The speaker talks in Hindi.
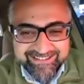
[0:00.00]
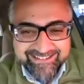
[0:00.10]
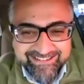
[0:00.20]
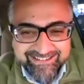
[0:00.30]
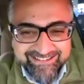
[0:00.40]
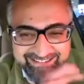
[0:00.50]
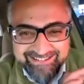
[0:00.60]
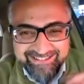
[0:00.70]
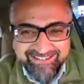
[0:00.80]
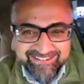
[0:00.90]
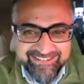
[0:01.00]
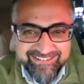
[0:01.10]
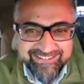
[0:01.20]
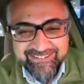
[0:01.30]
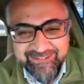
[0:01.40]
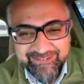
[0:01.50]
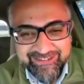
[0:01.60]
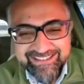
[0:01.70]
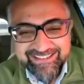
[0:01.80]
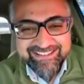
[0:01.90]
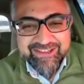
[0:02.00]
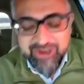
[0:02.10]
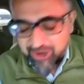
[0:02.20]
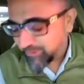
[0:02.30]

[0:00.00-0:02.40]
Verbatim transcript: कैसे हैं गुड गुड गुड हाउ यू